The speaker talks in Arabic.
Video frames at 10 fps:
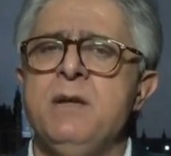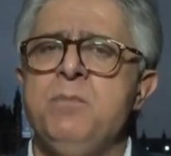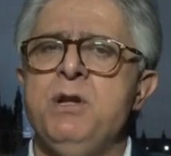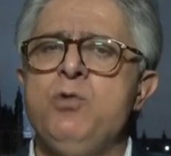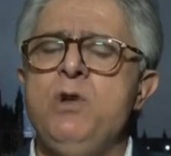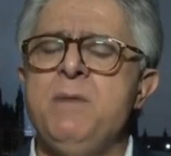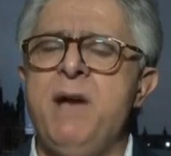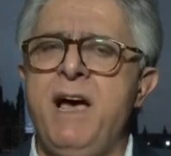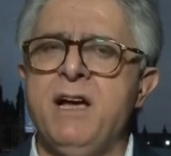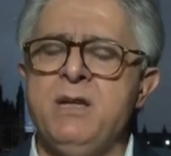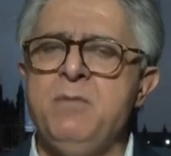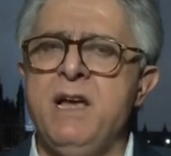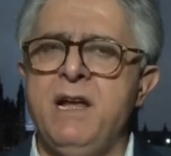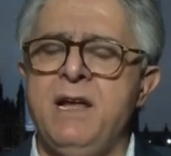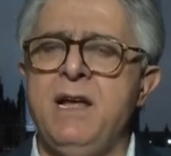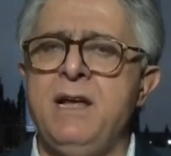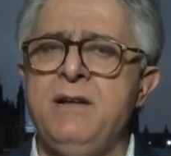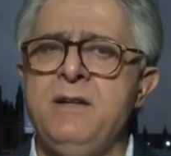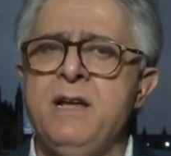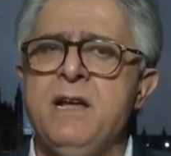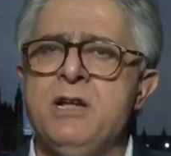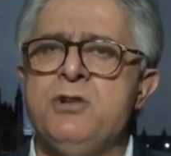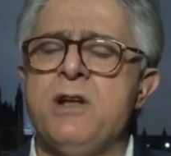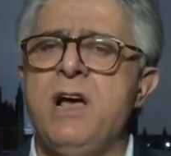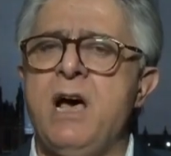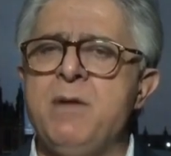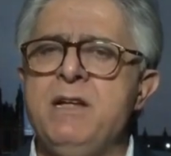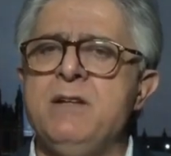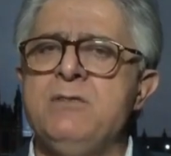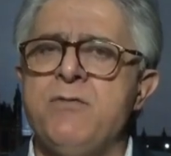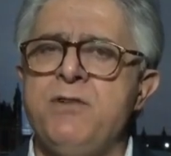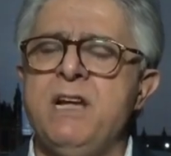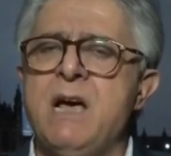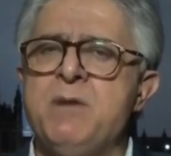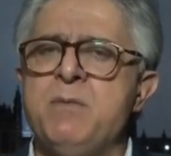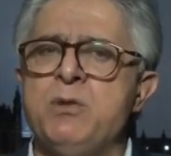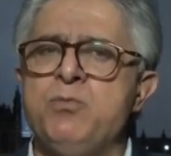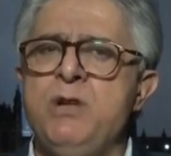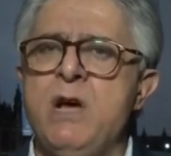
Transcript: بكل محاكمها الآن جرى عمليا تفريغها من مضمونها